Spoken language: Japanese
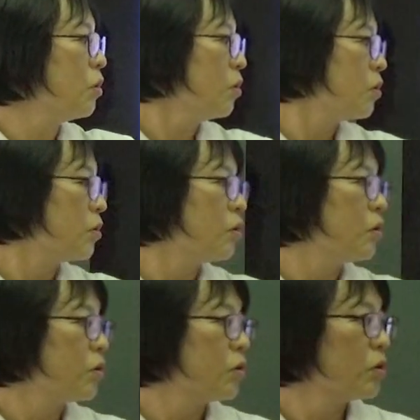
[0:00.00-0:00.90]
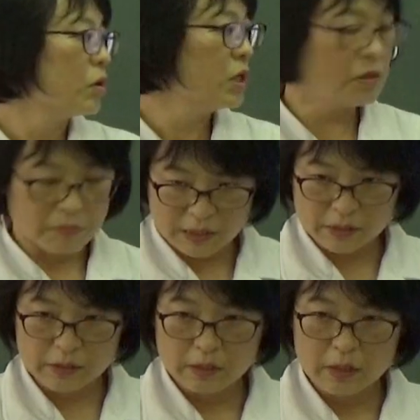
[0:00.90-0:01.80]
を言いま
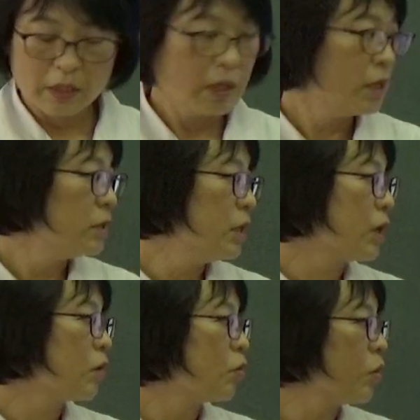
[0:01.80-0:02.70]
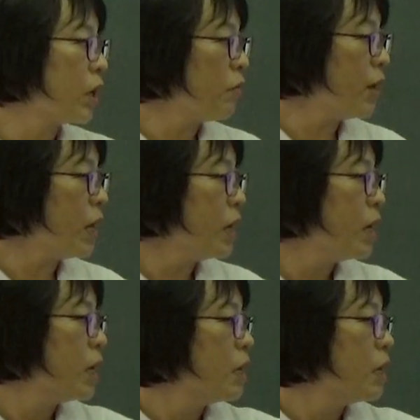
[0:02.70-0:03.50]
すでこれは